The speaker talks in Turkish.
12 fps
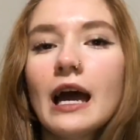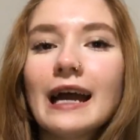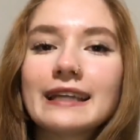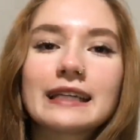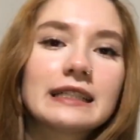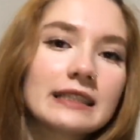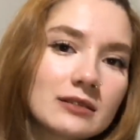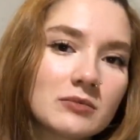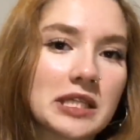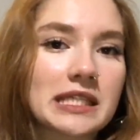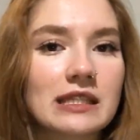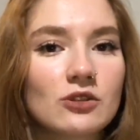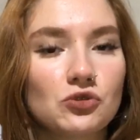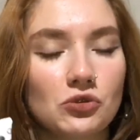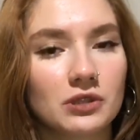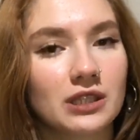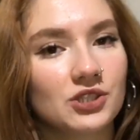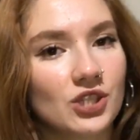Hani kırılmasın
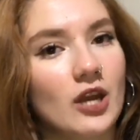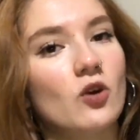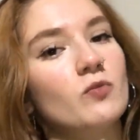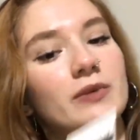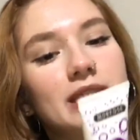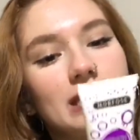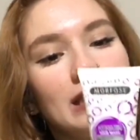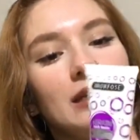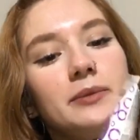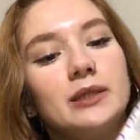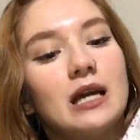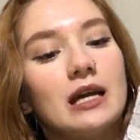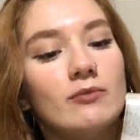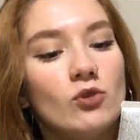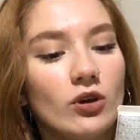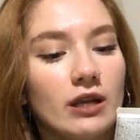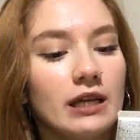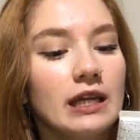çok da şey olmasın diye bir tane
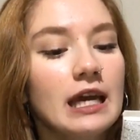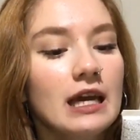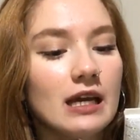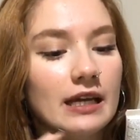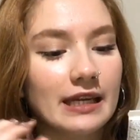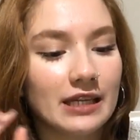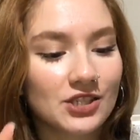böyle e,